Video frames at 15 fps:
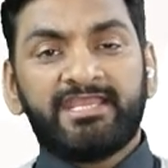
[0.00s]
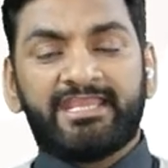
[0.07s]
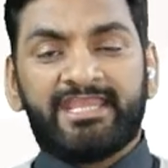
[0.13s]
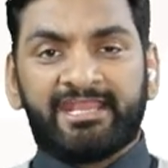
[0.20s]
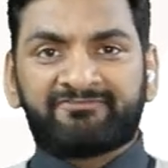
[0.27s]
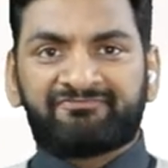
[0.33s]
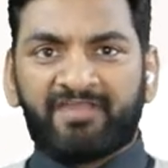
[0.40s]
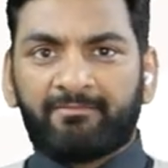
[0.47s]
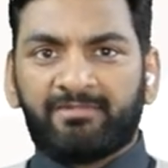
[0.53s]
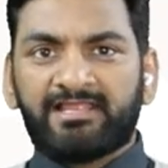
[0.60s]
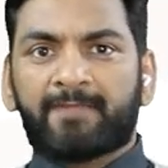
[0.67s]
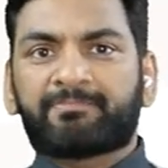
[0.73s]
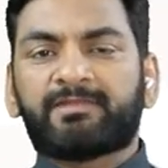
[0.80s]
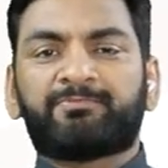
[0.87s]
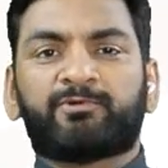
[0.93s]
एक फैमिली
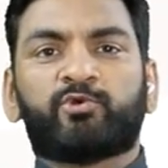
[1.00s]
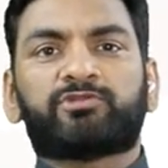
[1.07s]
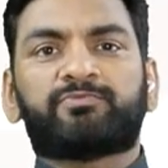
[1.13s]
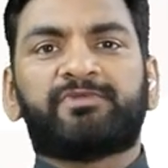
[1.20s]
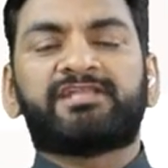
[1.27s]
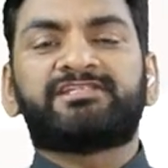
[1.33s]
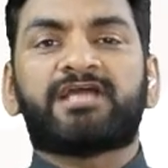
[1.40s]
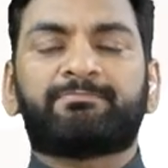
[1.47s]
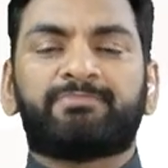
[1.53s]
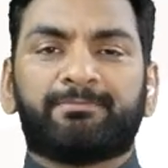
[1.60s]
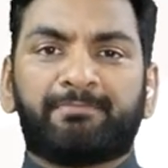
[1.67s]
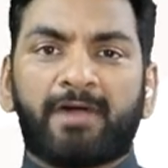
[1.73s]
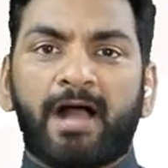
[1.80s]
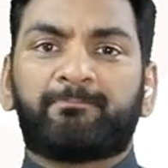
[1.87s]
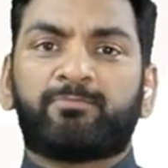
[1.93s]
आपके पड़ोस में है जहां पे
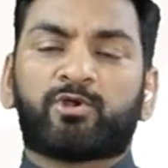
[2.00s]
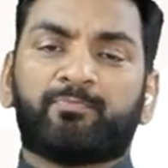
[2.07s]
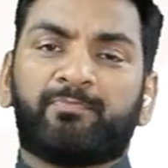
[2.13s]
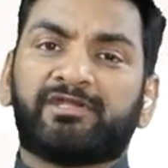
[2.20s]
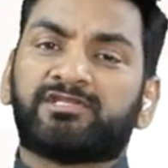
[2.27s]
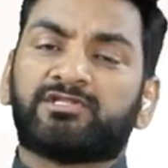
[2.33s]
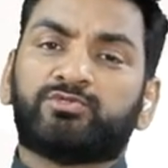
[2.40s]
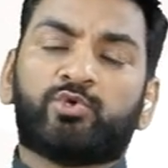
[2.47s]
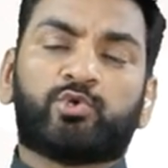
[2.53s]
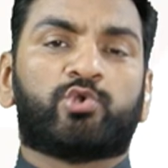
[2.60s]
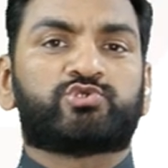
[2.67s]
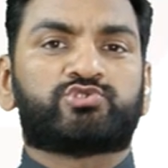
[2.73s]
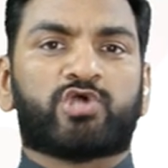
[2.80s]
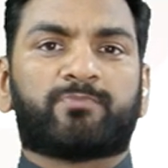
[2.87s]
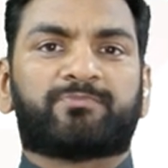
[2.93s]
बाप और बेटे दो
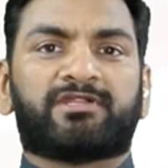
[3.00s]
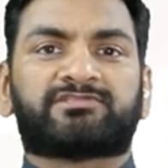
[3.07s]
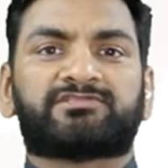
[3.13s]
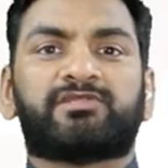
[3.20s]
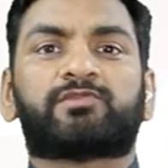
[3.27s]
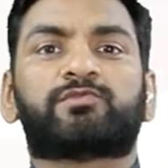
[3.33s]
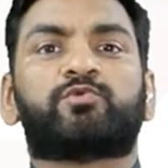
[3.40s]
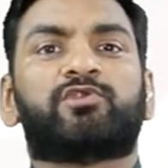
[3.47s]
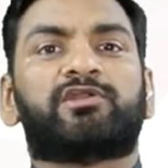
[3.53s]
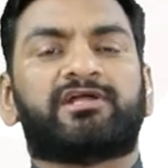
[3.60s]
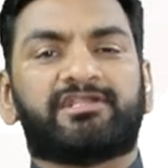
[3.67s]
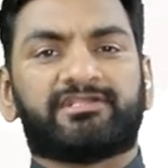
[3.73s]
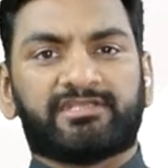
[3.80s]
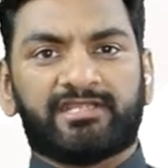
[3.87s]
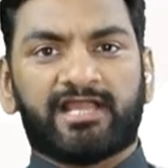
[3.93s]
लोग जॉब करते हैं सोलह
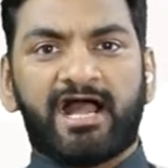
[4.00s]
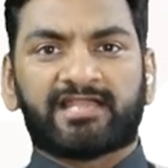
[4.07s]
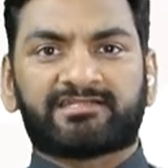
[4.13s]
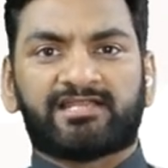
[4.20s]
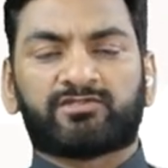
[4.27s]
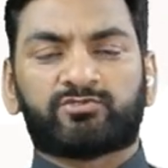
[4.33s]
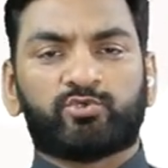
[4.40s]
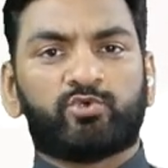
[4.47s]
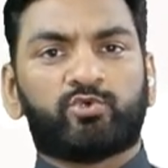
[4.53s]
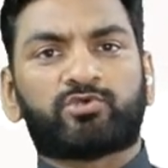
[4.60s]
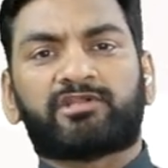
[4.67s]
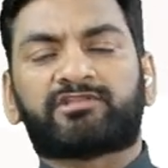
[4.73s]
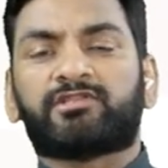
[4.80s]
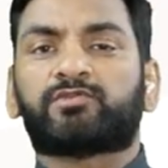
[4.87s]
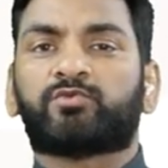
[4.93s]
घंटे आठ आठ दो लोग
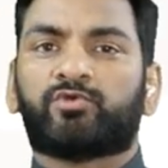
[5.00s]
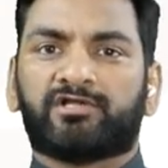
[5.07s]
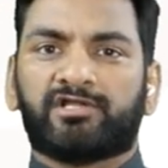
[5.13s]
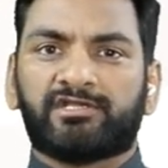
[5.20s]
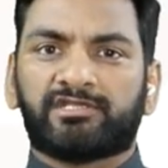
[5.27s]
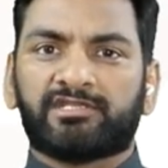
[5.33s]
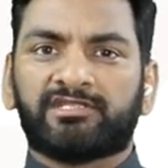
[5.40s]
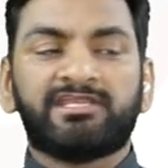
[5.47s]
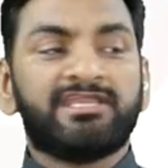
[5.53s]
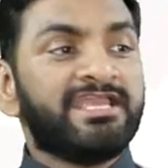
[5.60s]
करते हैं सोलह घंटे